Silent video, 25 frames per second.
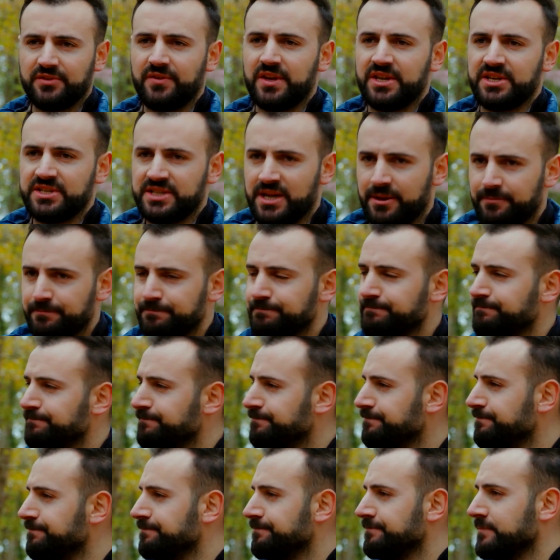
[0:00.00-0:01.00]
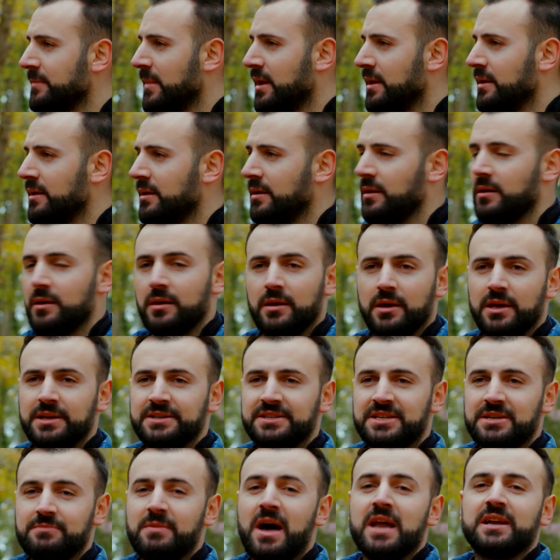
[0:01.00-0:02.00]
करना चाहेगा
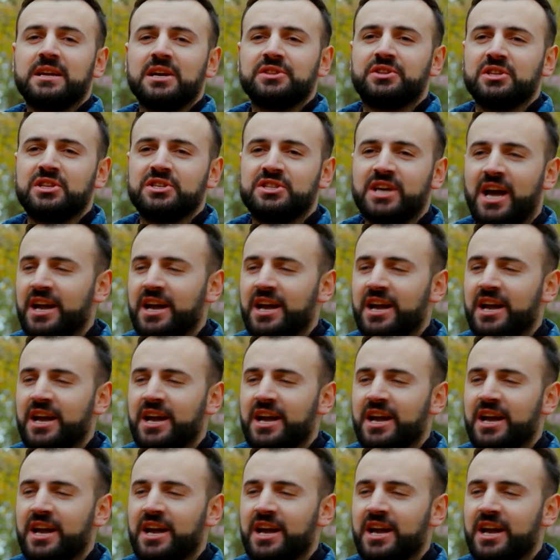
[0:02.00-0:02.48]
हाथ उठाइए